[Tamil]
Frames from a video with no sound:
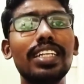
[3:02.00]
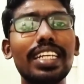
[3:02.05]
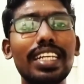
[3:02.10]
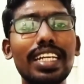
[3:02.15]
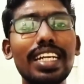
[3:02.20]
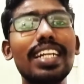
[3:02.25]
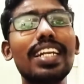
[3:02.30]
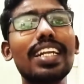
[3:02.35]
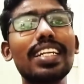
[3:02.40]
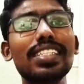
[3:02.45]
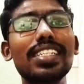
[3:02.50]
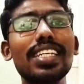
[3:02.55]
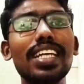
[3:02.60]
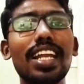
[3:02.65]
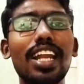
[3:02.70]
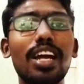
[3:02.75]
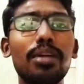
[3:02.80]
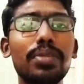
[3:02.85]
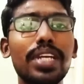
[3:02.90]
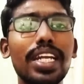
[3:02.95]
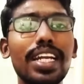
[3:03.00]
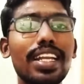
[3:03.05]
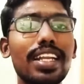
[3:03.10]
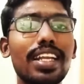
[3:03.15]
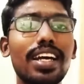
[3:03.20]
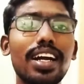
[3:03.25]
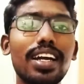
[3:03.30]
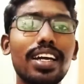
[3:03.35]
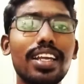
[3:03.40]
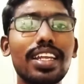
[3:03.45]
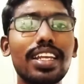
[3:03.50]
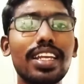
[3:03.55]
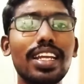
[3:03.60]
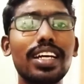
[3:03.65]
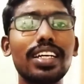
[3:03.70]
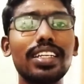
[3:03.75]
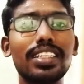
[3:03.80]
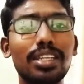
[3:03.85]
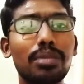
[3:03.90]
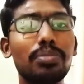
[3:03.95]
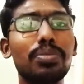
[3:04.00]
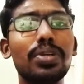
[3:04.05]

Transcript: இன்ட்ரெஸ்ட்டே இல்லாமல் என்ட்ரி ஆகுறீங்கன்னா தப்பு